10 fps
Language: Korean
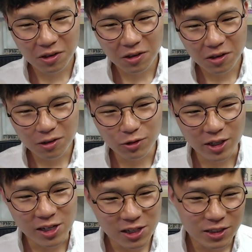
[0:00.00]
우리
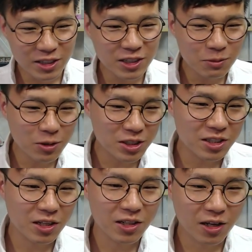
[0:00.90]
일, 일을만 진짜
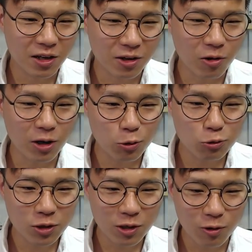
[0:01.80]
이게 건강
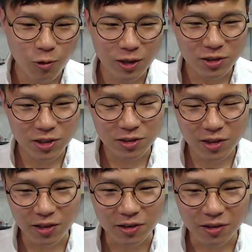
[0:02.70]
소중한걸 확
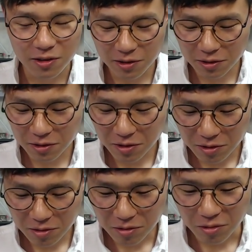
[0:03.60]
느끼는데
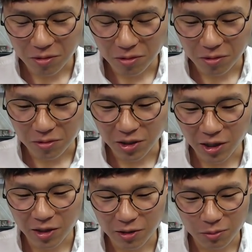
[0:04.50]
어,
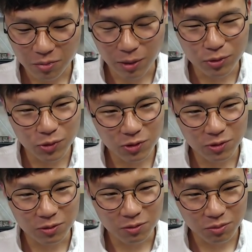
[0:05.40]
이게
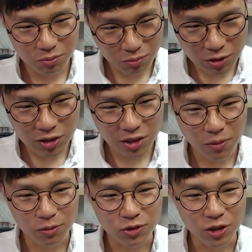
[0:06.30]
대부분은 평상시에
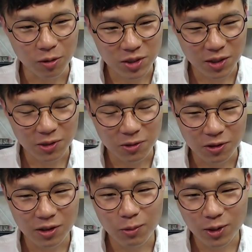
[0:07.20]
별 문제가 없잖아요.
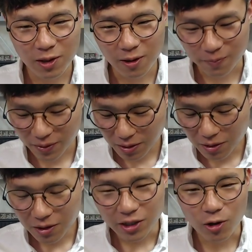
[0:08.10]
그러다 보니까
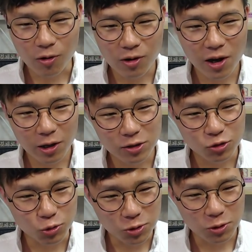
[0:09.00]
이 건강의
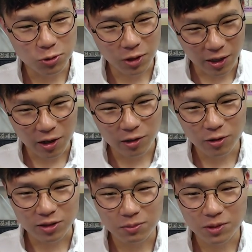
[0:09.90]
중요성을 좀 간과하는 것
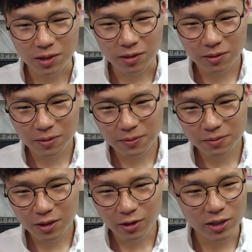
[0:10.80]
같습니다.
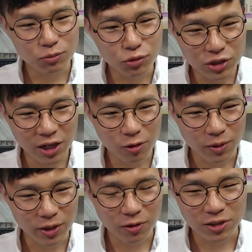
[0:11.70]
괜히 무리하고 막
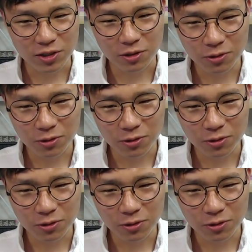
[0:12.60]
이런 거 있잖아요.